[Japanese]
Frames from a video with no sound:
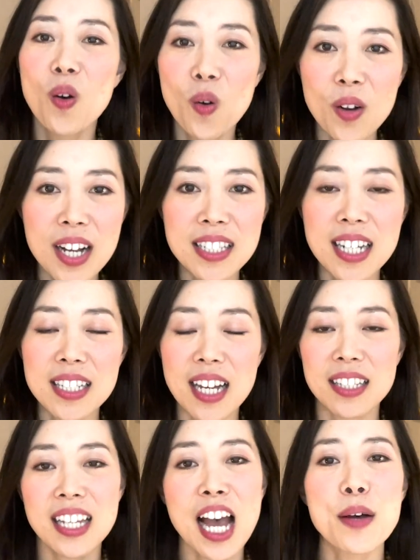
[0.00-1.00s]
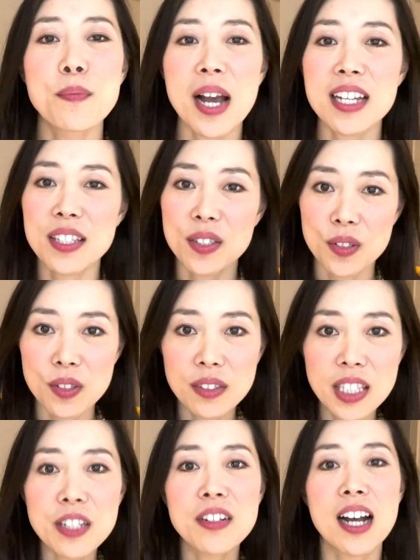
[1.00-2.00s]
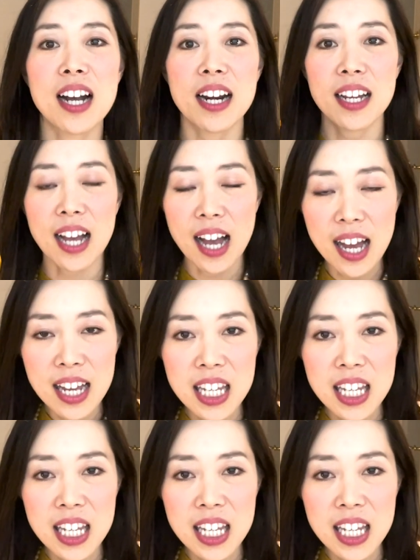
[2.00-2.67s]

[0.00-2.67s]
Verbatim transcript: お菓子屋さんに販売するっていう流れが